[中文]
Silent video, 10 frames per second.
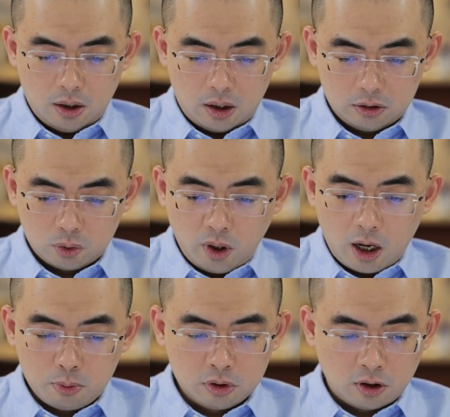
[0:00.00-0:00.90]
啊，这董
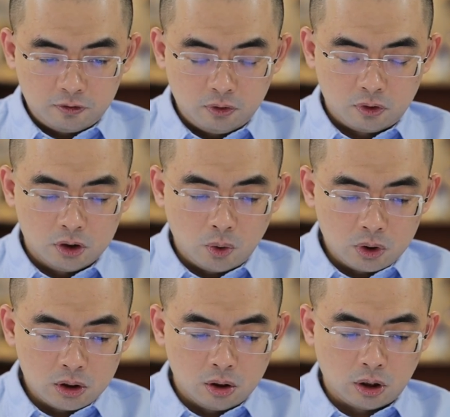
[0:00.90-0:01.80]
海波呢负责由
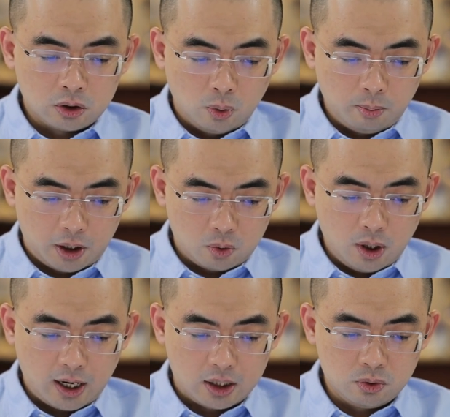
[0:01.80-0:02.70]
一个呢由美
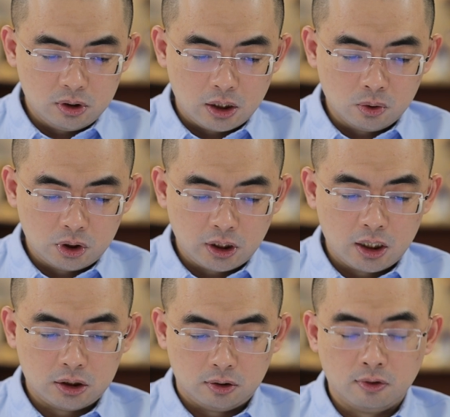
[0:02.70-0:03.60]
国海军研究实
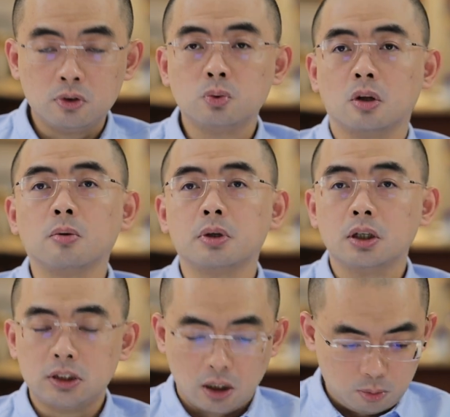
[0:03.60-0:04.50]
验室资助的这么一
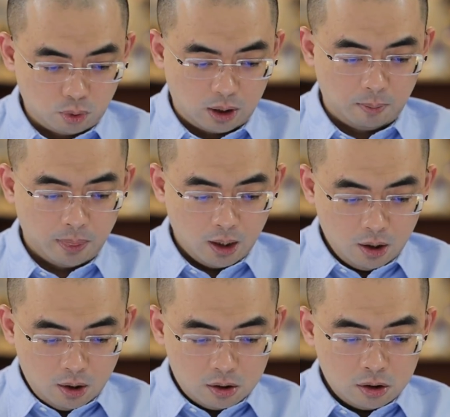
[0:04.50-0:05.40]
个项目啊。
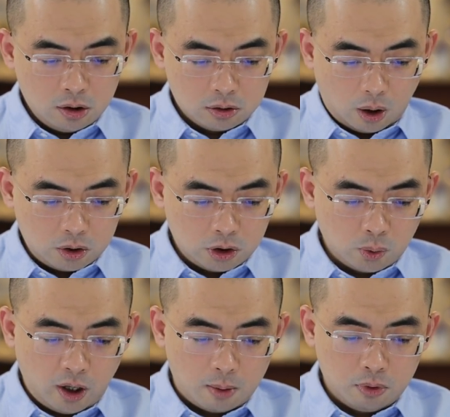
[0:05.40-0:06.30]
那他这个导师
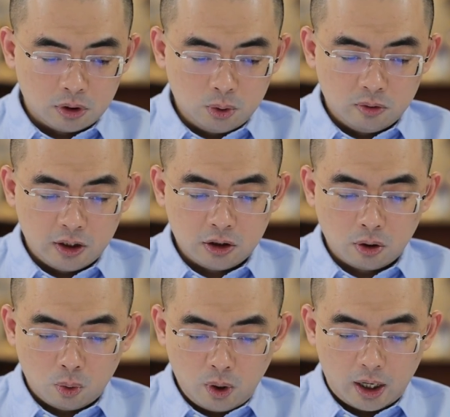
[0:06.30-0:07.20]
董海波呢认为这
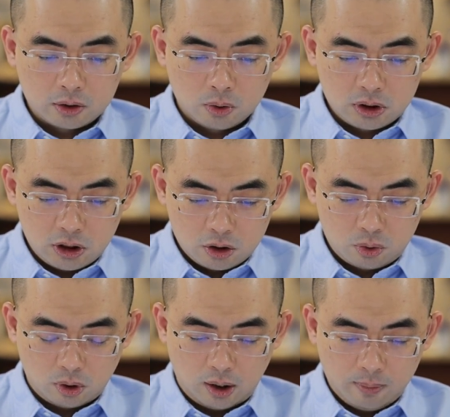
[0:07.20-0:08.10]
个胡海洲窃
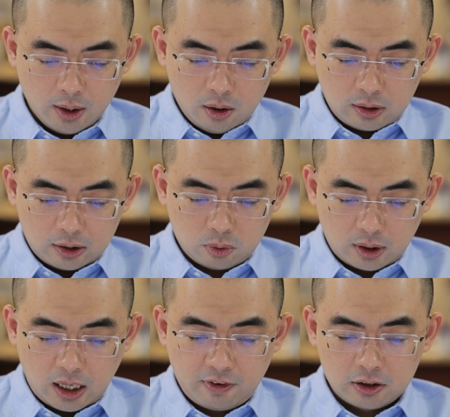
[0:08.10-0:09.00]
取了他所
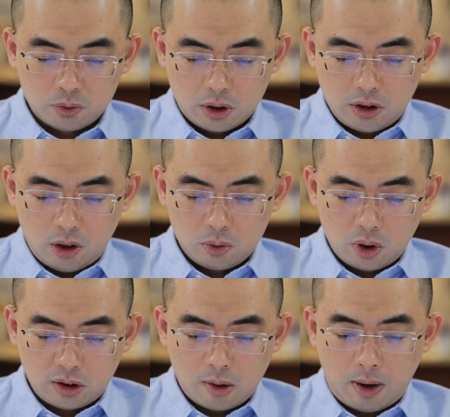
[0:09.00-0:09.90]
开发的软件的
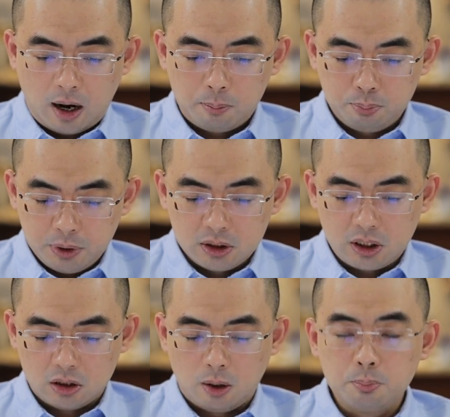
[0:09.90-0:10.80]
源代码，并
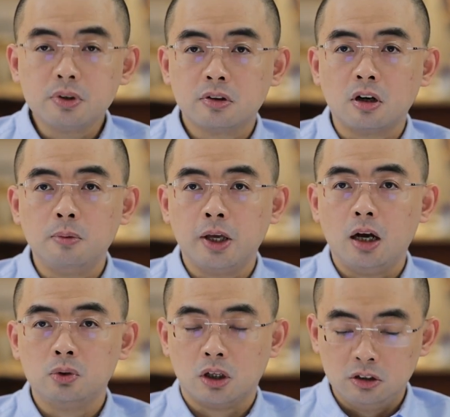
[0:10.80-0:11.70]
且呢不辞而
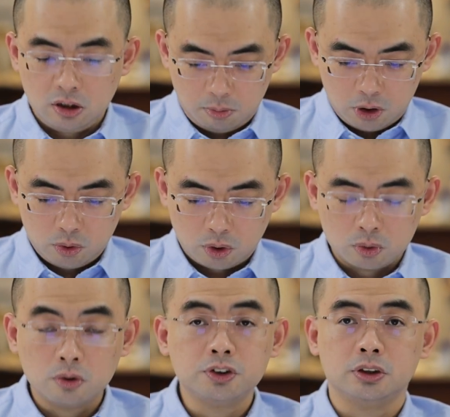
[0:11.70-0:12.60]
别，说跟谁也没说，偷
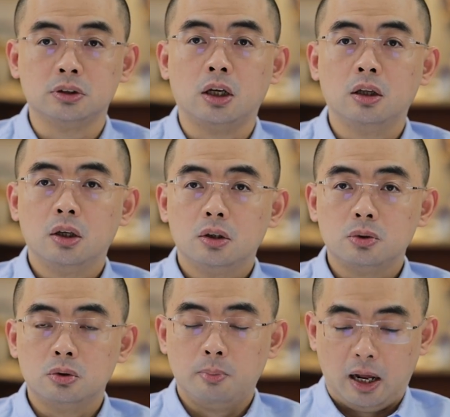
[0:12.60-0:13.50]
偷自己呢
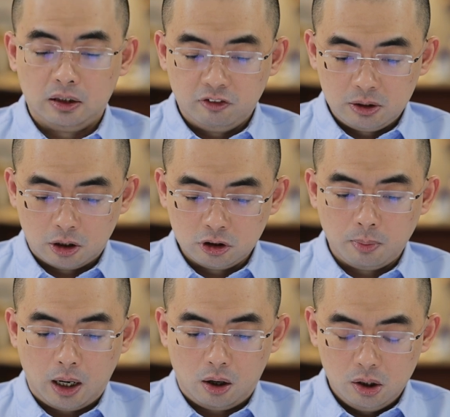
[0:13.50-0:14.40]
就是说买了辆飞机就
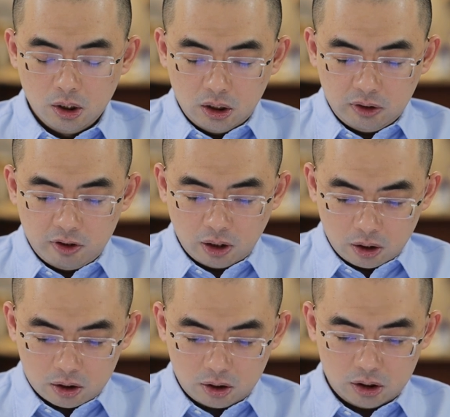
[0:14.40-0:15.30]
要跑，认为他
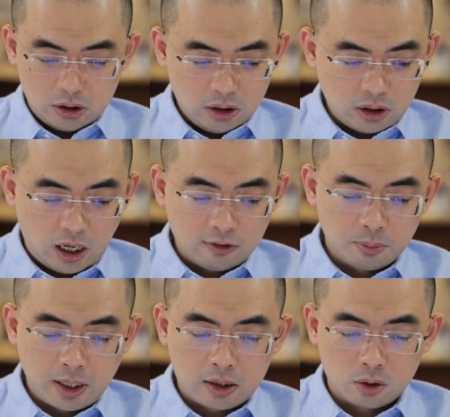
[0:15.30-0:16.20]
呢可疑，向
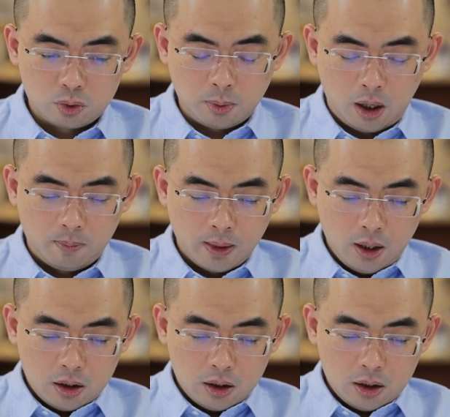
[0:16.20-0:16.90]
FBI 呢举报。